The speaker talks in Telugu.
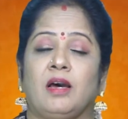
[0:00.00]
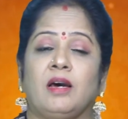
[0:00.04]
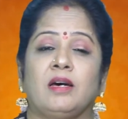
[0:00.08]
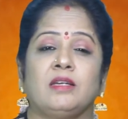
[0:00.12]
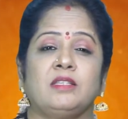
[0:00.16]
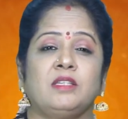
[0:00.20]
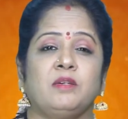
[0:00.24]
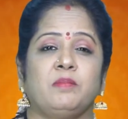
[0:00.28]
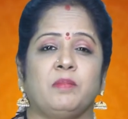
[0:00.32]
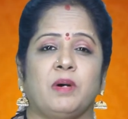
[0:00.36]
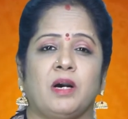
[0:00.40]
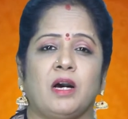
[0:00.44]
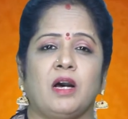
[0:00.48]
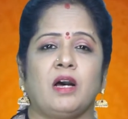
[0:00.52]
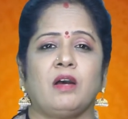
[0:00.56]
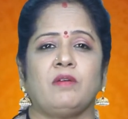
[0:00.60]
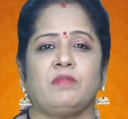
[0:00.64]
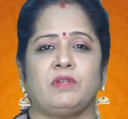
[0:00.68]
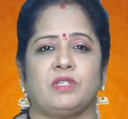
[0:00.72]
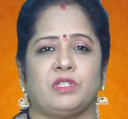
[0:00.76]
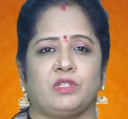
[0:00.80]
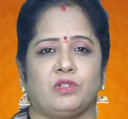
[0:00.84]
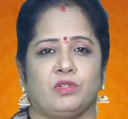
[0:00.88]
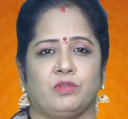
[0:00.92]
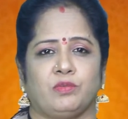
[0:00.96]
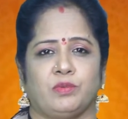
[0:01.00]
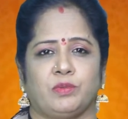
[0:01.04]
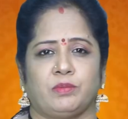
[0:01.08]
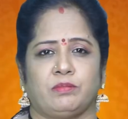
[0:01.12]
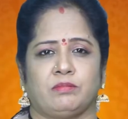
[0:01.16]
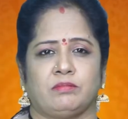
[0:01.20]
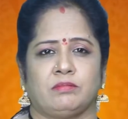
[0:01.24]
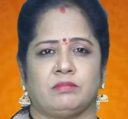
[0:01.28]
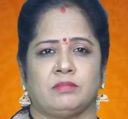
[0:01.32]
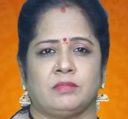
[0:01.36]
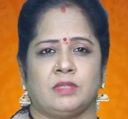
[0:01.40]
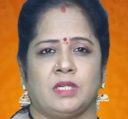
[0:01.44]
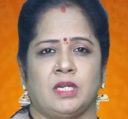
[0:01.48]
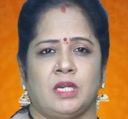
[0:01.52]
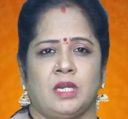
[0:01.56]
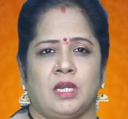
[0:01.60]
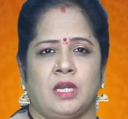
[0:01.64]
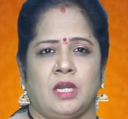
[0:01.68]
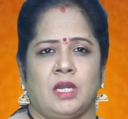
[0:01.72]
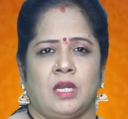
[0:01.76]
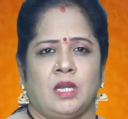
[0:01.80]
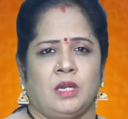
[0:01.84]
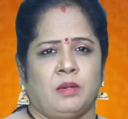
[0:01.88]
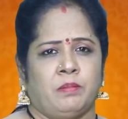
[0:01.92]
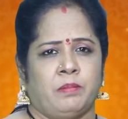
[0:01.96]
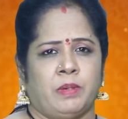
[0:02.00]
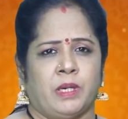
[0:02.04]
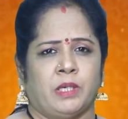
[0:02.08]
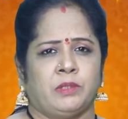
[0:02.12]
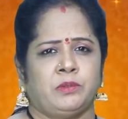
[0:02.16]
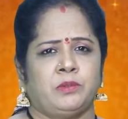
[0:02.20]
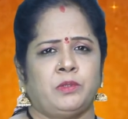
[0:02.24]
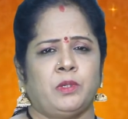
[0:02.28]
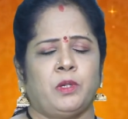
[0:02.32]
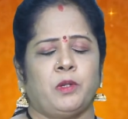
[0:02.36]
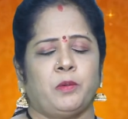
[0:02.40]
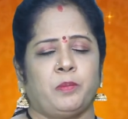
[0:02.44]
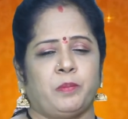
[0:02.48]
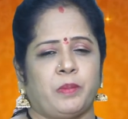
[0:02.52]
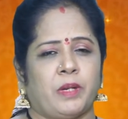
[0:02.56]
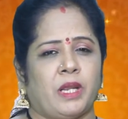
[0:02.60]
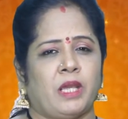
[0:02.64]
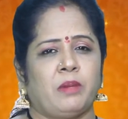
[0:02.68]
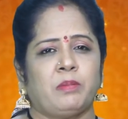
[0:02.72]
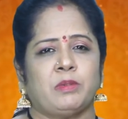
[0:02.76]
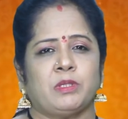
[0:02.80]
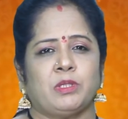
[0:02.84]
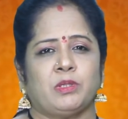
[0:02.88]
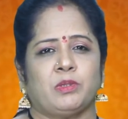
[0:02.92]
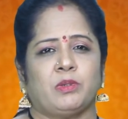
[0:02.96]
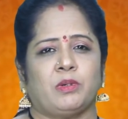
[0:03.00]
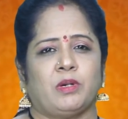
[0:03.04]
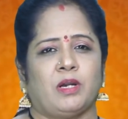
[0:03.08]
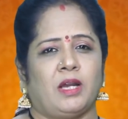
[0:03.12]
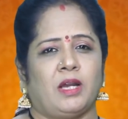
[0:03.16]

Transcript: ఆది మహావిష్ణువు భక్తులు ప్రేమతో